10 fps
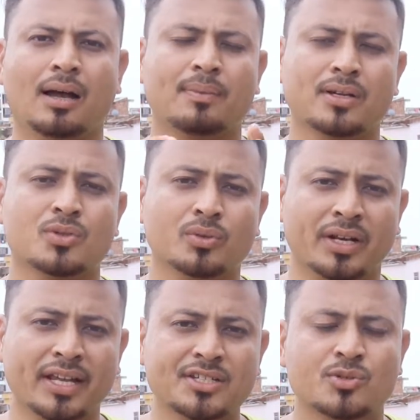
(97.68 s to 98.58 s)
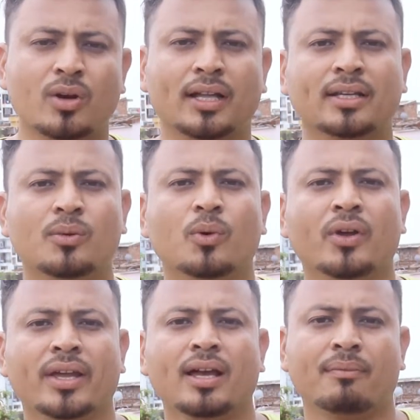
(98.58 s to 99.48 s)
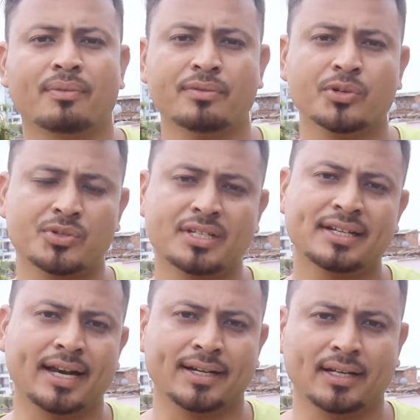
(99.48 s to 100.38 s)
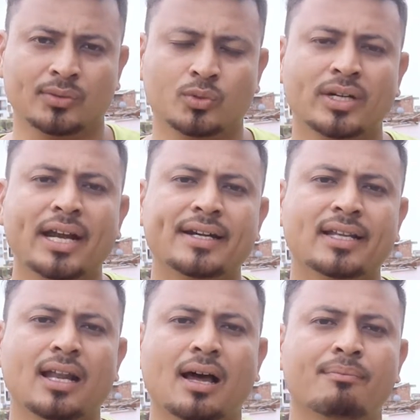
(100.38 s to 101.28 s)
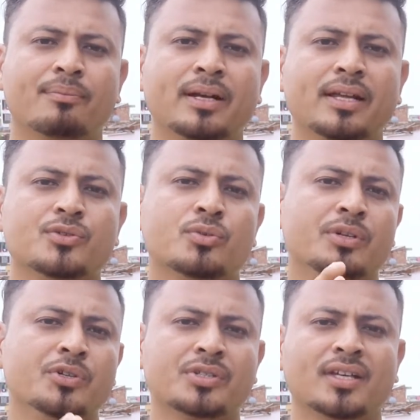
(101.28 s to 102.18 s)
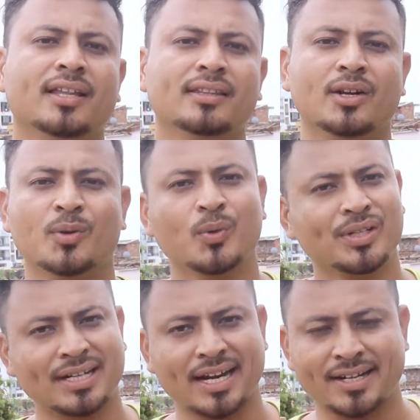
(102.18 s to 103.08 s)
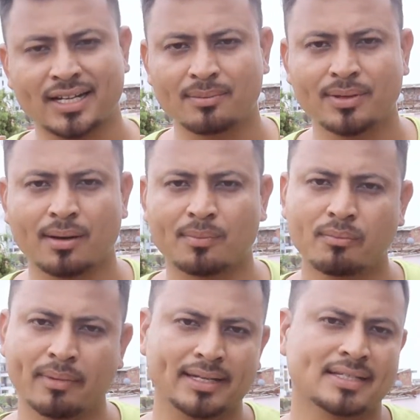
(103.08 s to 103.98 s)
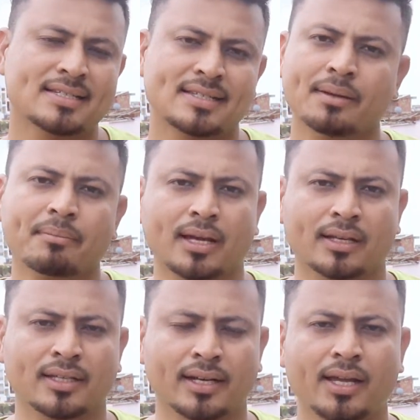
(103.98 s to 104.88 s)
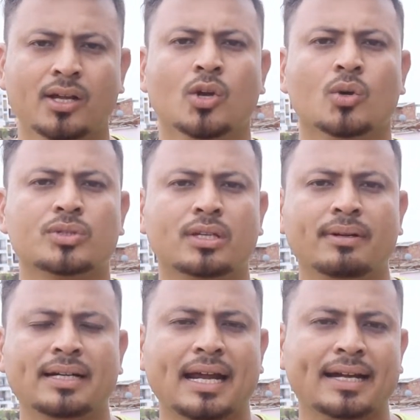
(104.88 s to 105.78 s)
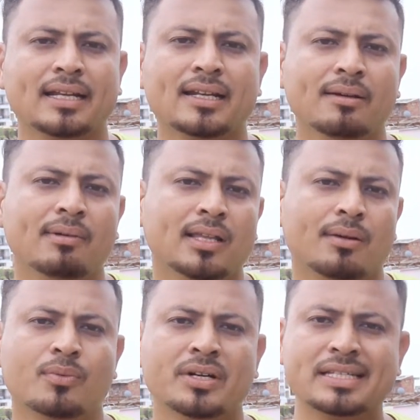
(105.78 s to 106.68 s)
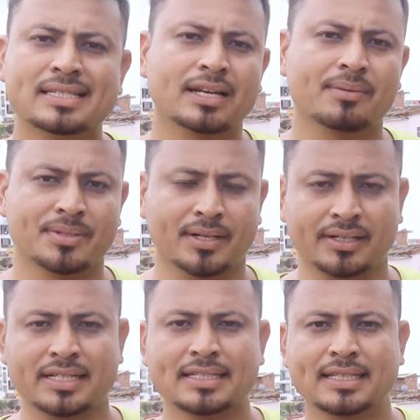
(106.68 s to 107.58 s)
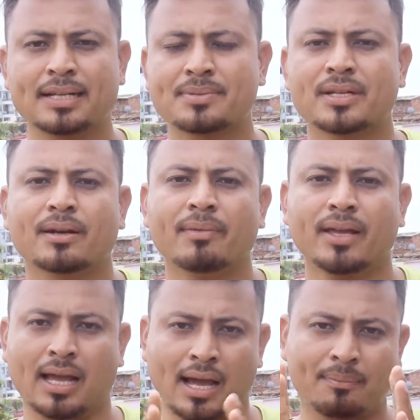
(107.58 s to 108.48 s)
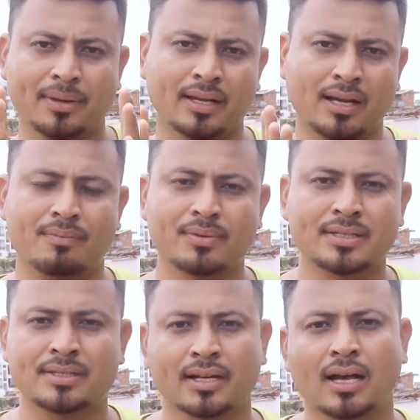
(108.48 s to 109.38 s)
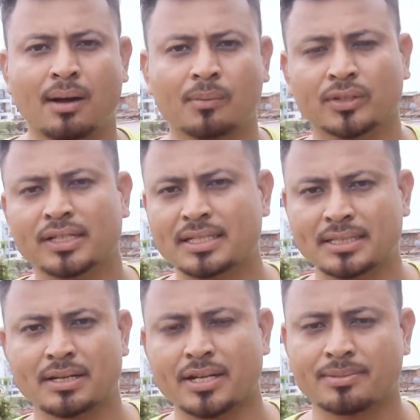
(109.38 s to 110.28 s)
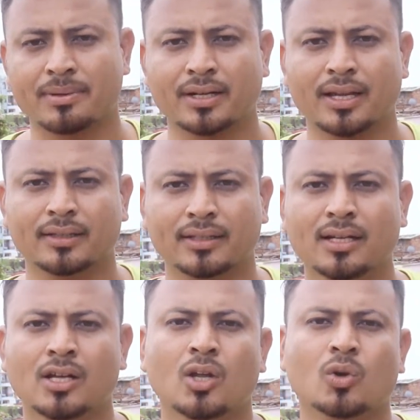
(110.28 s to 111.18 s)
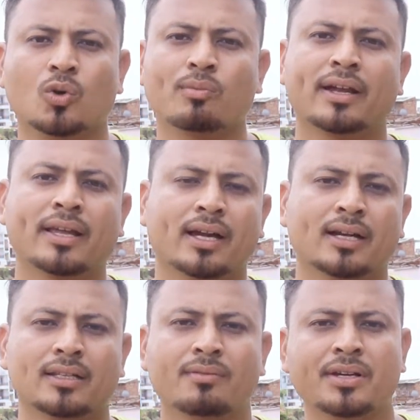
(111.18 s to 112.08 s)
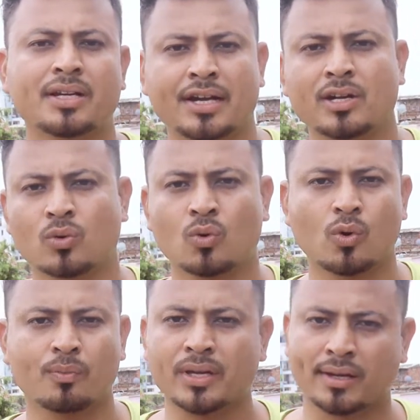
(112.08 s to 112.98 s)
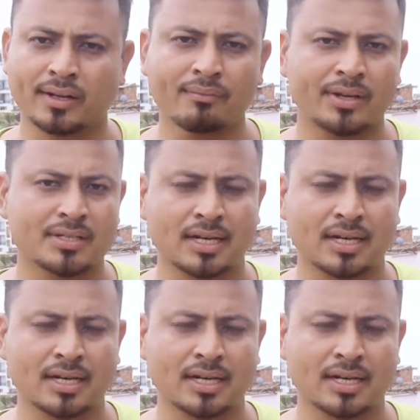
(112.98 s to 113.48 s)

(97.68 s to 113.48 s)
आपका जो नेक्स्ट जो आता है वो है आपकी वीडियोस की टाइटल तो टाइटल आपने जो वीडियोस के अंदर है वो टाइटल भी आपको मेंशन सेम कर देना है उसके बाद टाइटल के बाद आपको डिस्क्रिप्शन डिस्क्रिप्शन में यहाँ पे काफ़ी जो काम होता है डिस्क्रिप्शन के अंदर लोग बात क्या करते हैं भाई टाइटल को कॉपी करके पेश